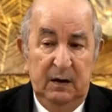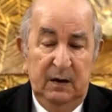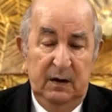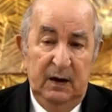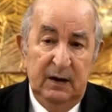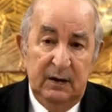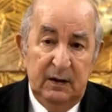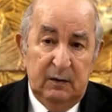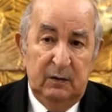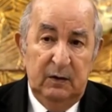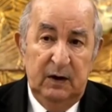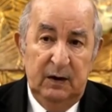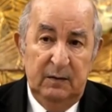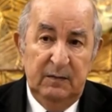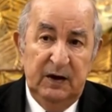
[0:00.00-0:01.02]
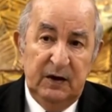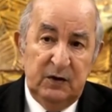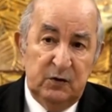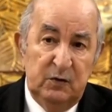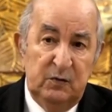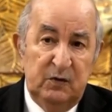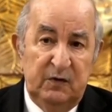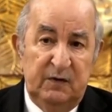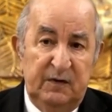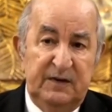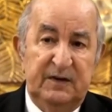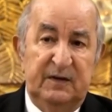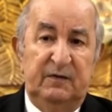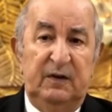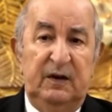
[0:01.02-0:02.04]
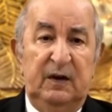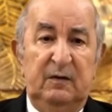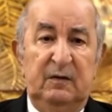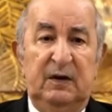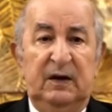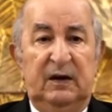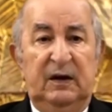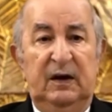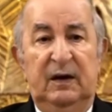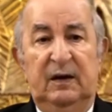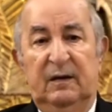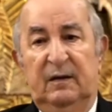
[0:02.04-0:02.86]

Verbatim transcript: هذه كلها ماهيش امور فلسفيه ولكن